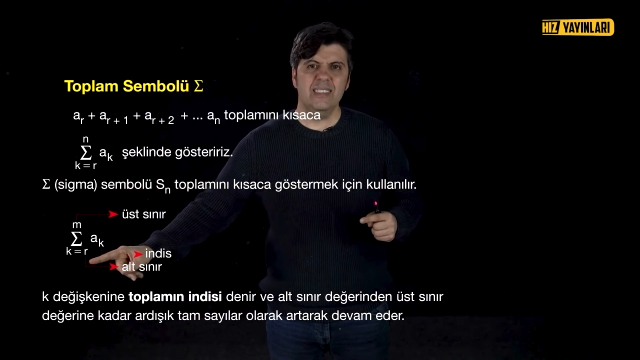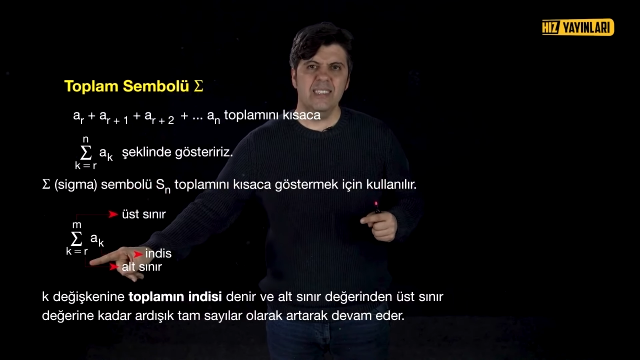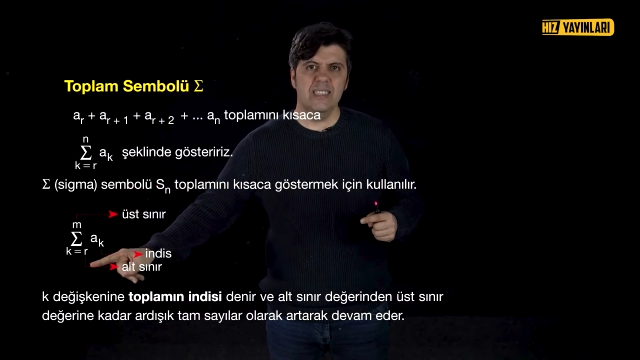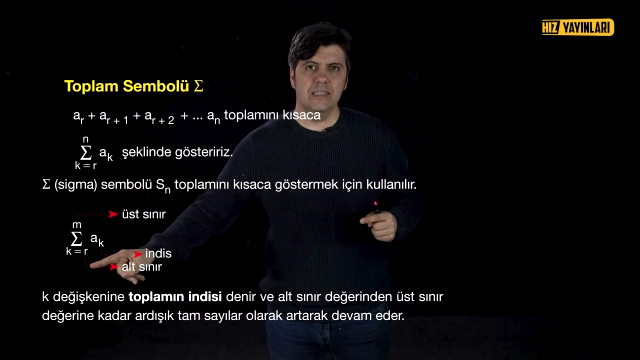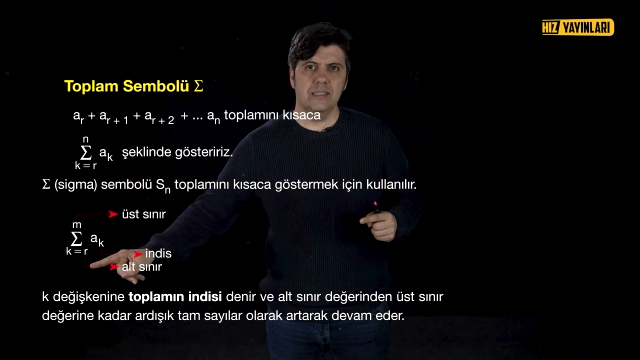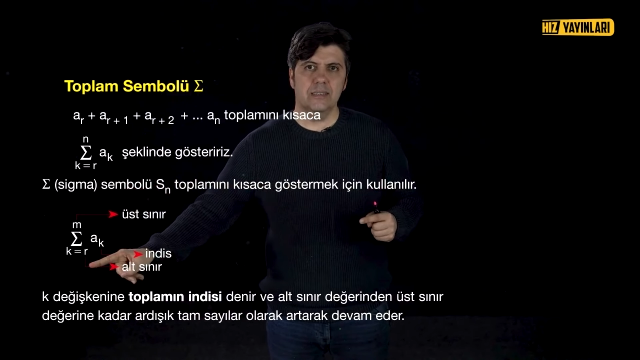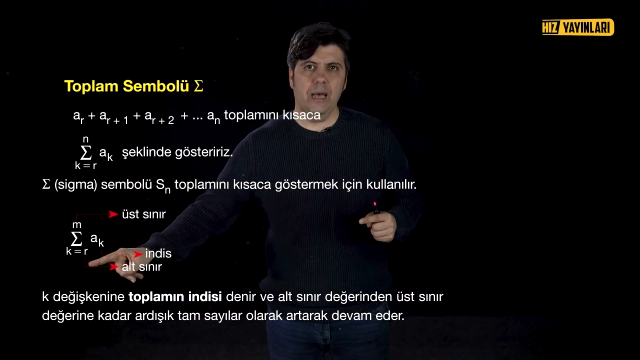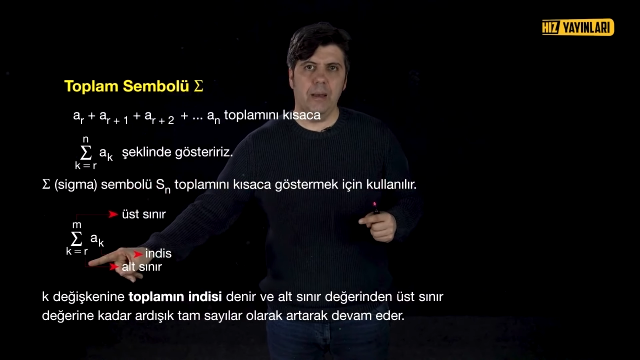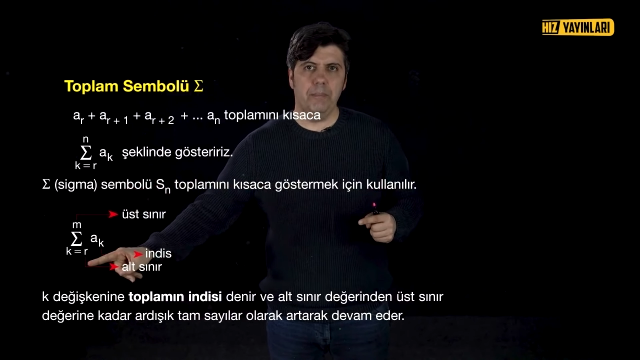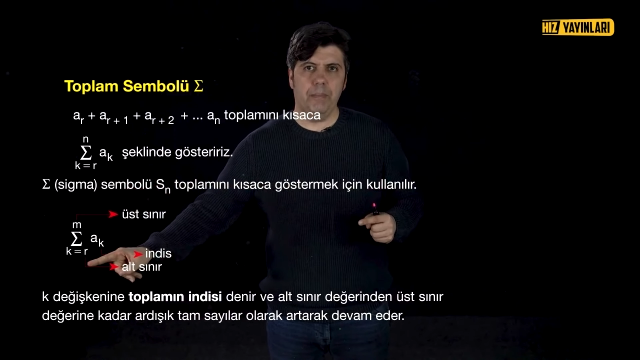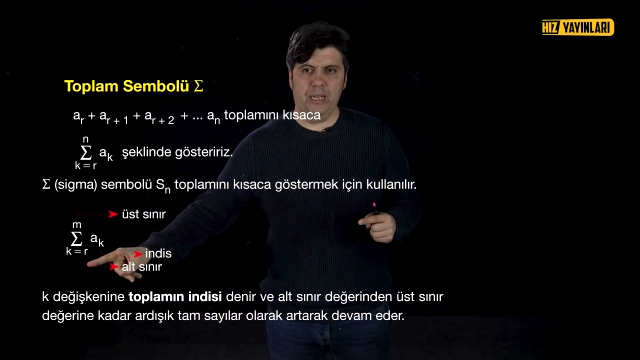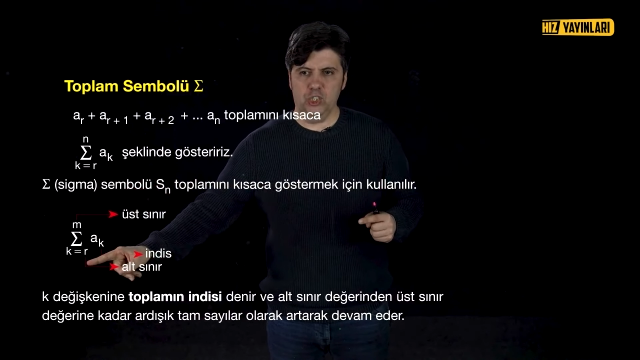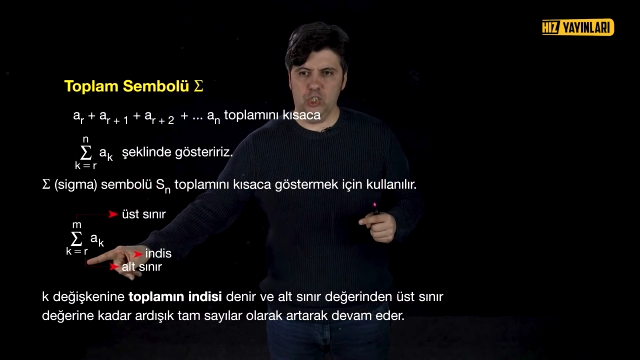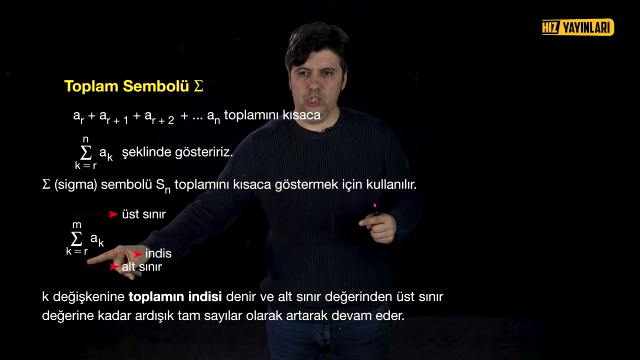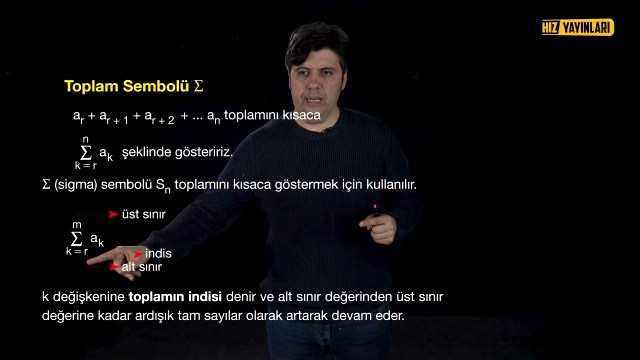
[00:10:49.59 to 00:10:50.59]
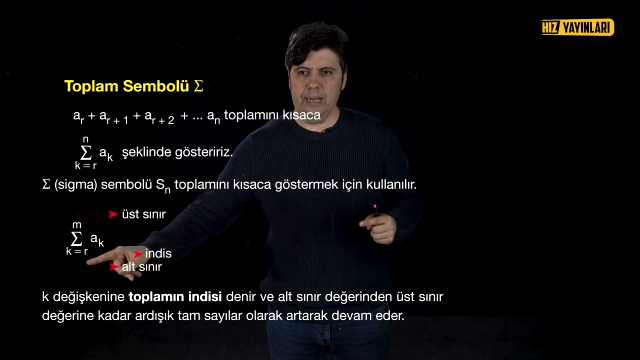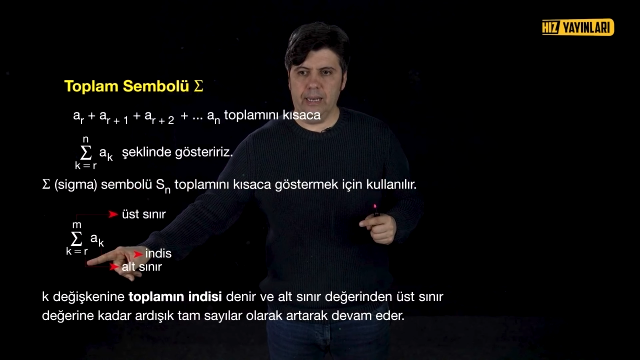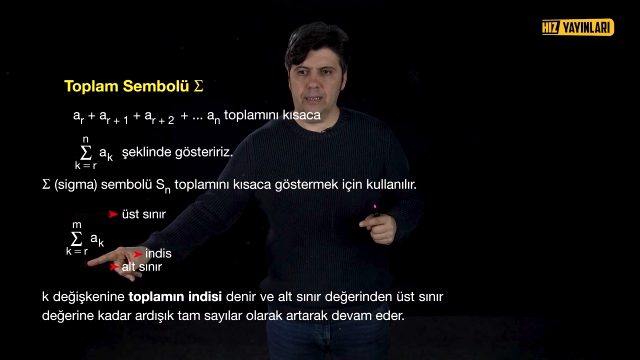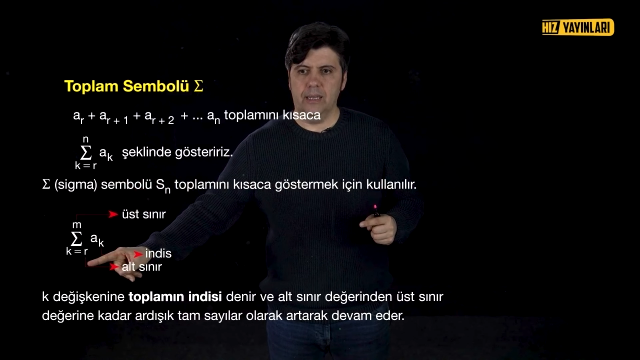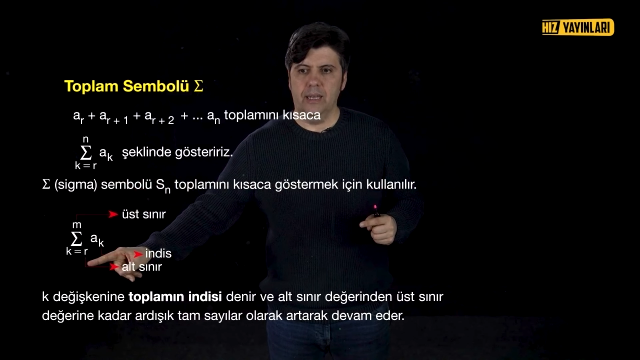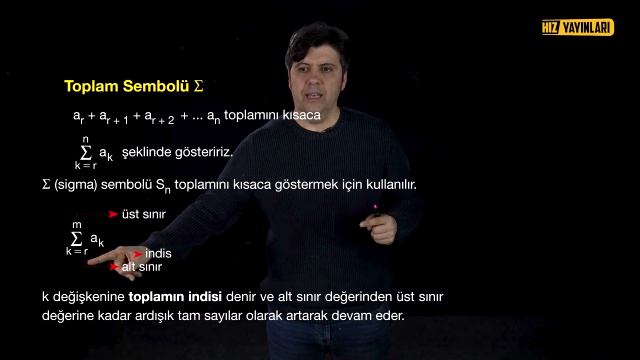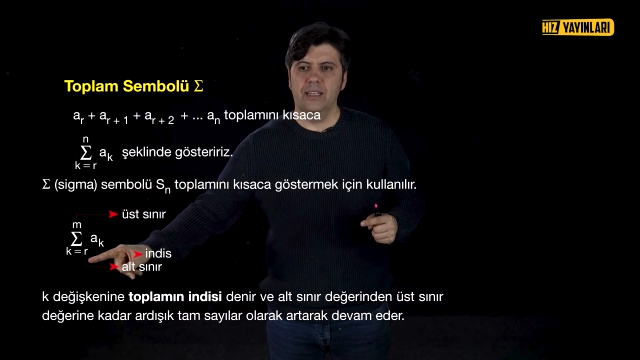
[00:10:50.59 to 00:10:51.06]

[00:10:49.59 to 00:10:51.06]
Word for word: sınırdan başlayarak